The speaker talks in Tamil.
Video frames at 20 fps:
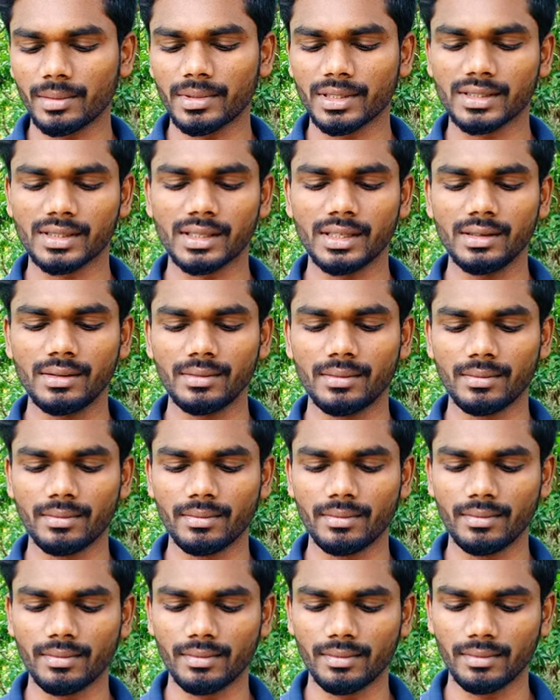கெமிஸ்ட்ரி
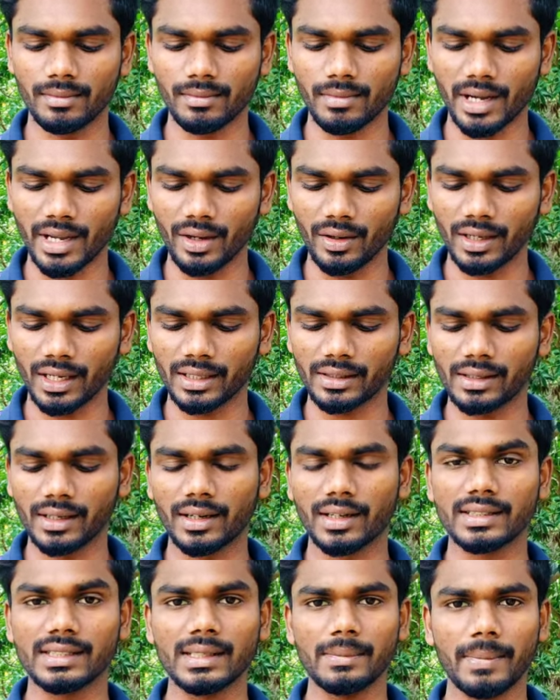
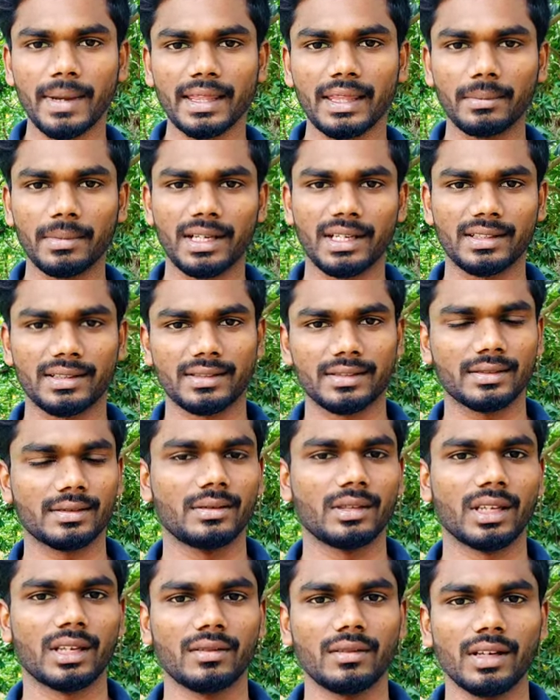பயோடெக்னாலஜி மேத்தமெட்டிக்ஸ்
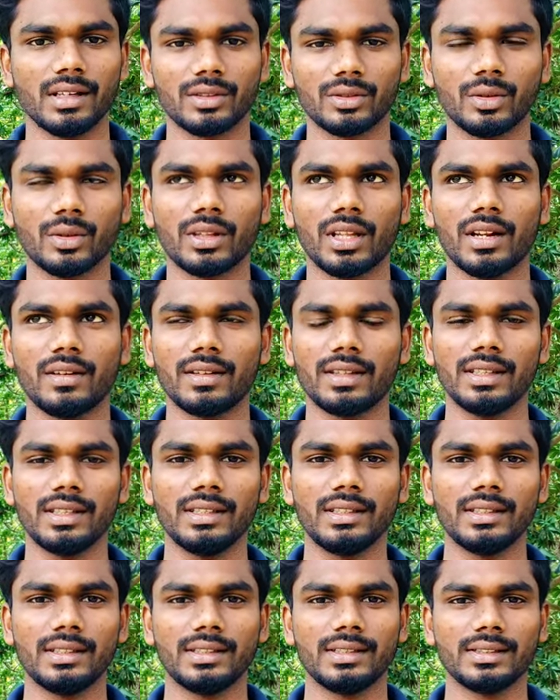ஓகேவா ஸோ இதெல்லாம் வந்து
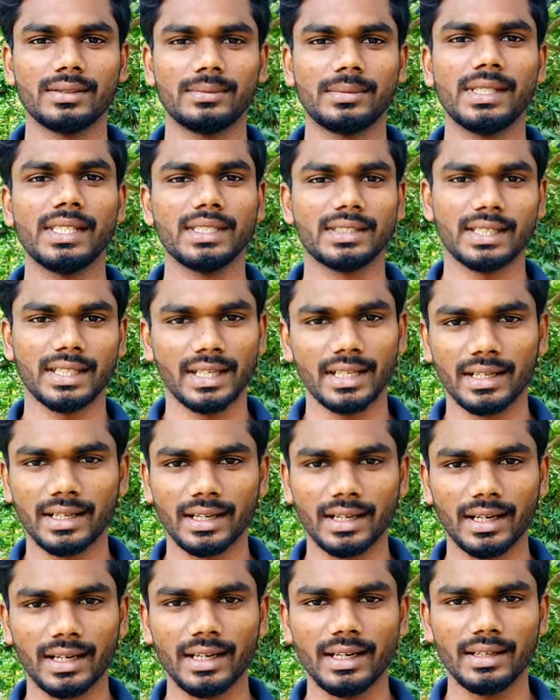பிஎஸ்சியில்
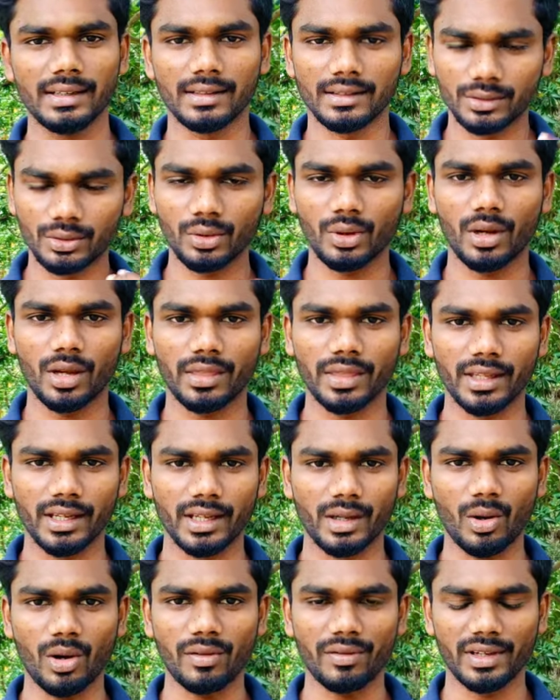இருக்கு இல்லையா ஸோ அந்த
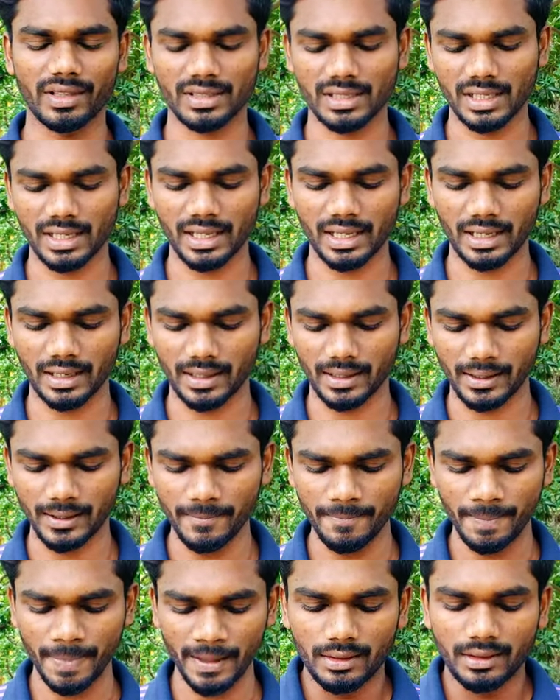குவாலிஃபிகேஷனில் கேட்குறாங்க
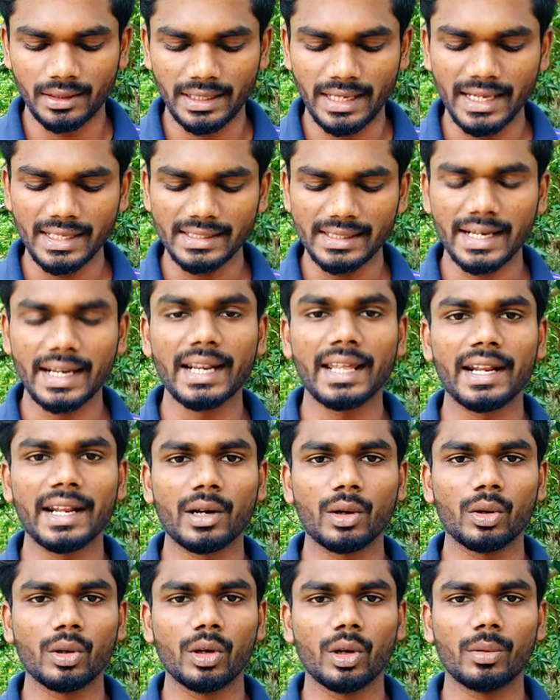ஏஜ் என்ன
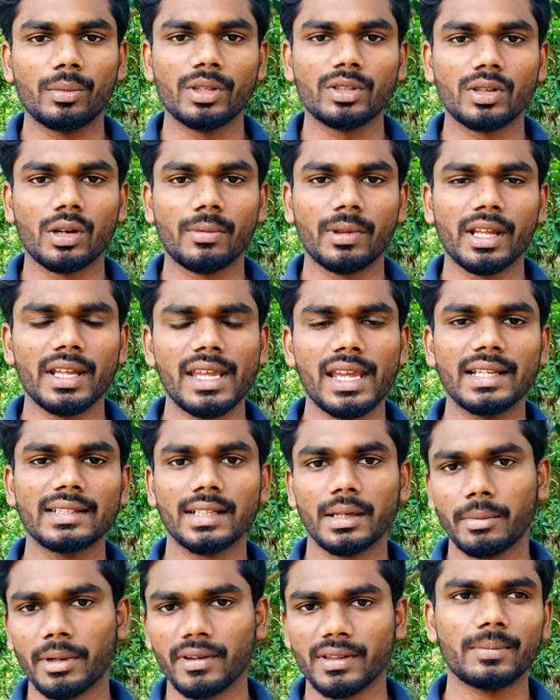இருக்கணும் அப்படின்னு சொல்லி
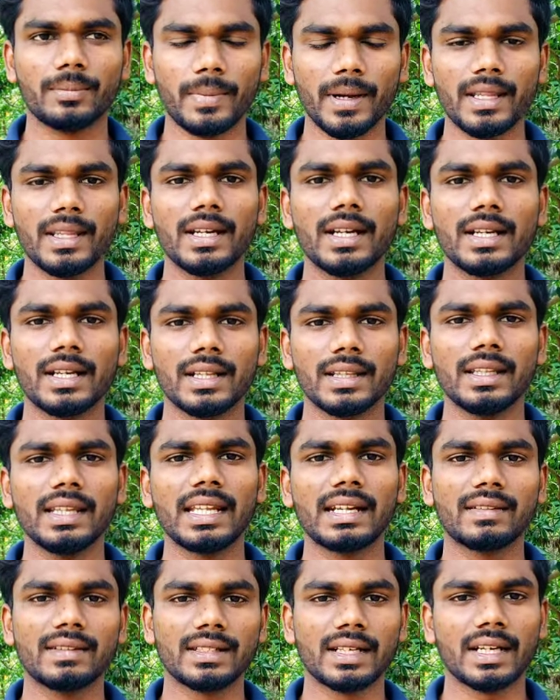ஏஜ் லிமிட் வச்சு பதினெட்டுலேருந்து
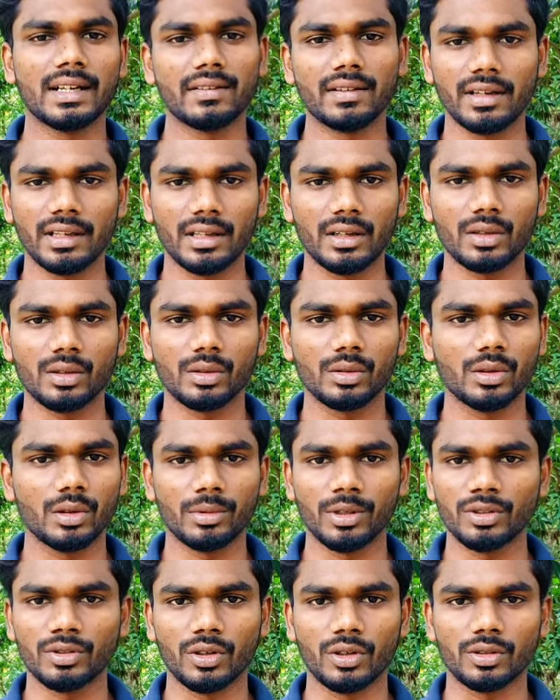இருபத்தி ரெண்டு இருக்கணும்
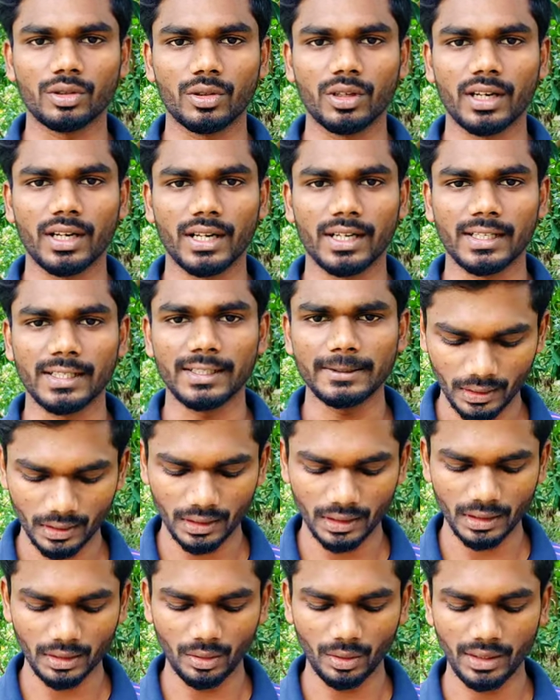அப்படின்னு சொல்லிட்டு சொல்லியிருக்காங்க
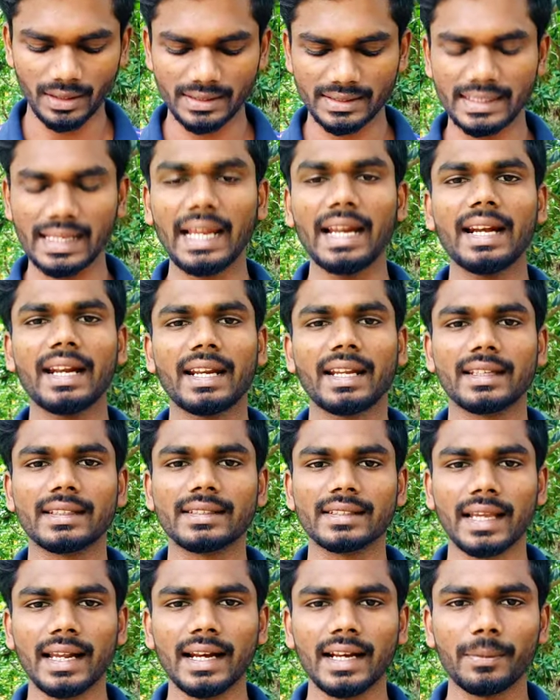இதோட சேலரி
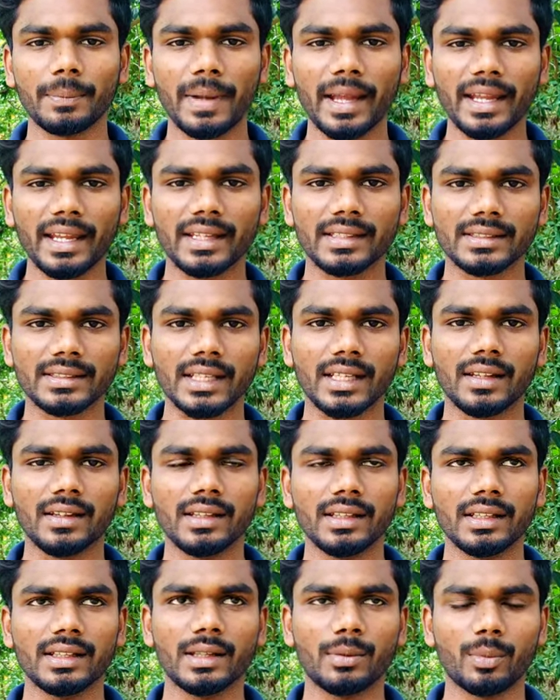சேலரி பேக்கேஜ்
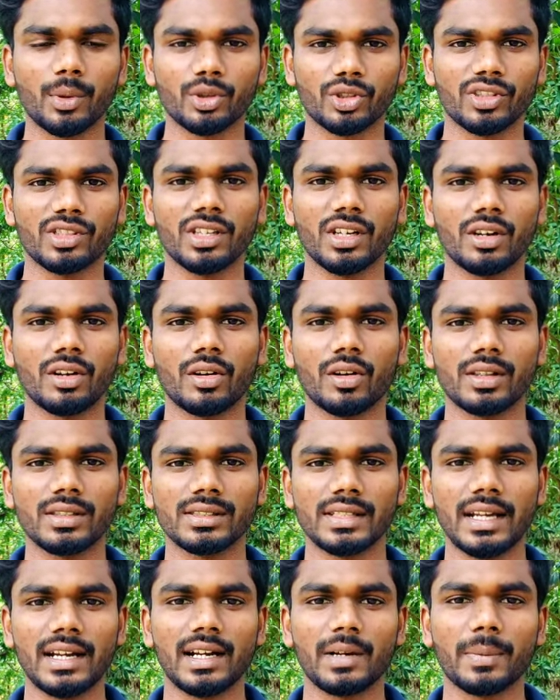அதாவது இந்த கூட
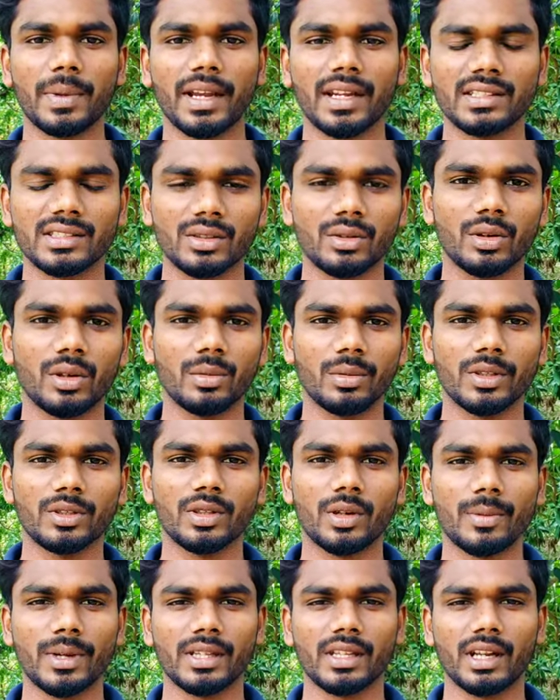சேலரி பேக்கேஜ் எவ்வளோ அப்படின்னு
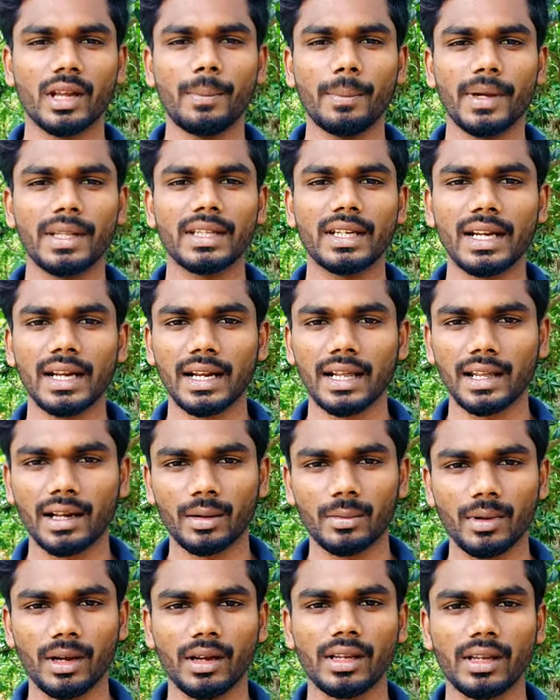சொல்லி பார்த்தீங்கன்னா
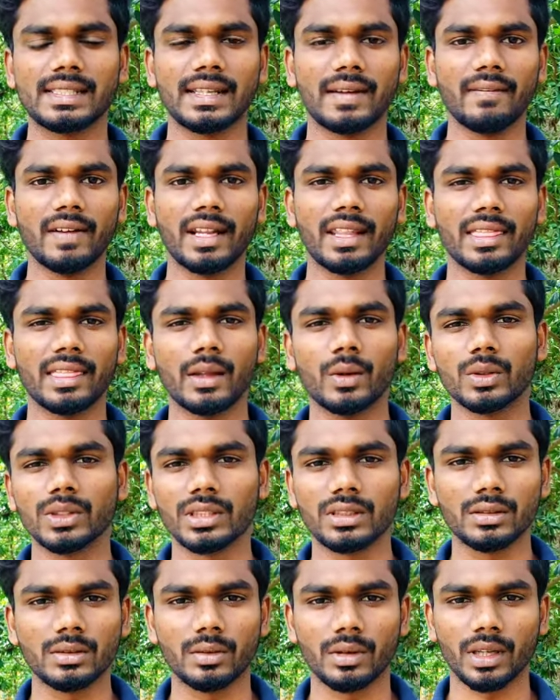பதினேழாயிரம் ரூபா செவன்டீன்
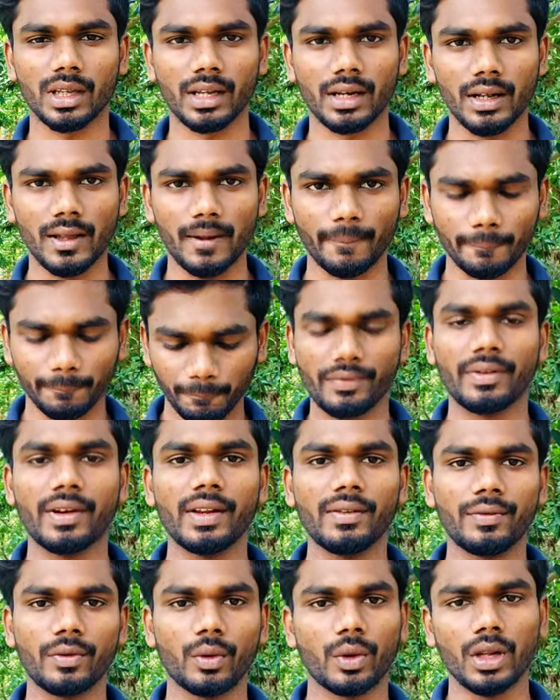தௌசண்ட் ஓகேங்களா
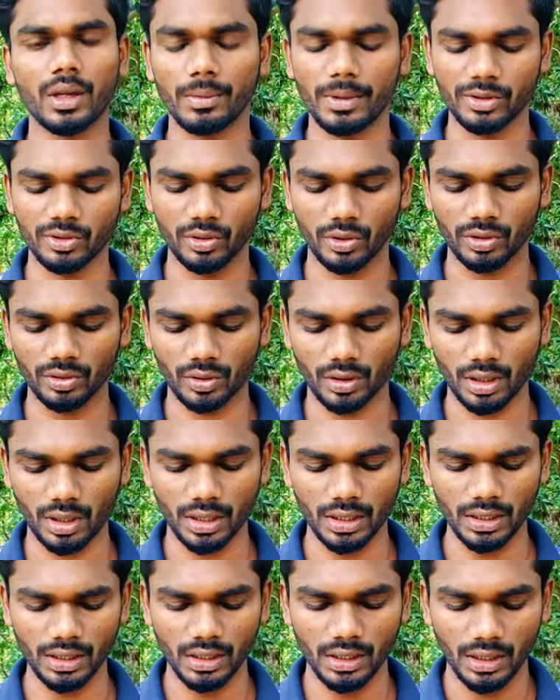ஃப்ரீ ஃபுட்டு அப்படின்னு சொல்லி
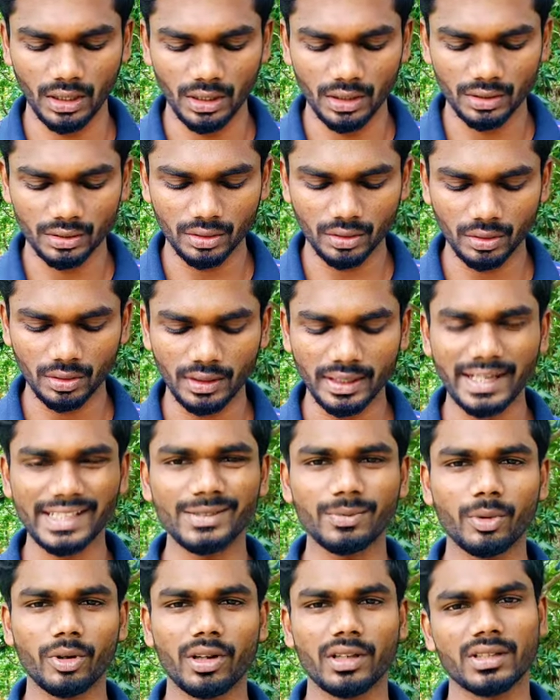சொல்கிறாங்க ஸோ
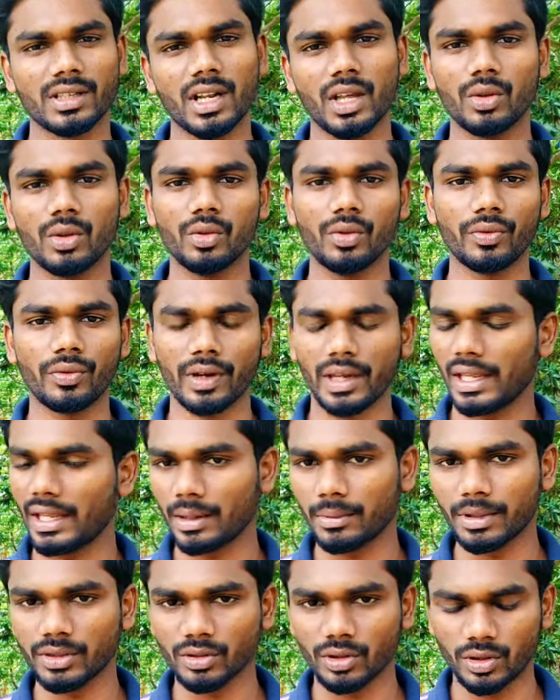டிரான்ஸ்போர்ட்டேஷன் அதுவும் ஃப்ரீ
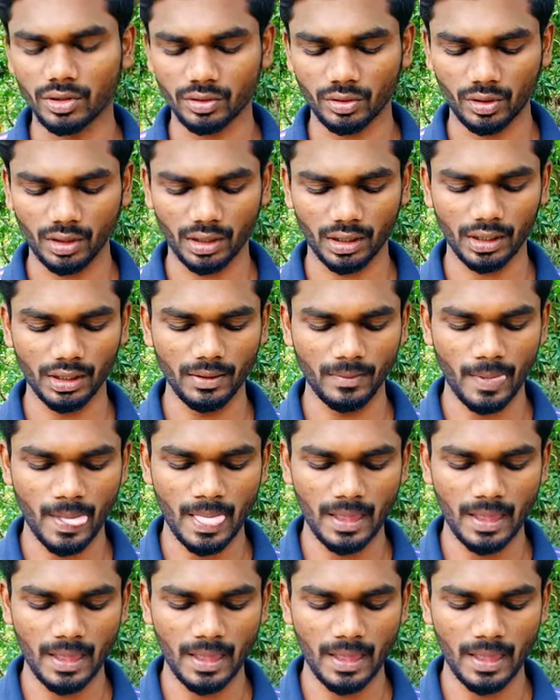அப்படின்னு சொல்லிட்டு சொல்கிறாங்க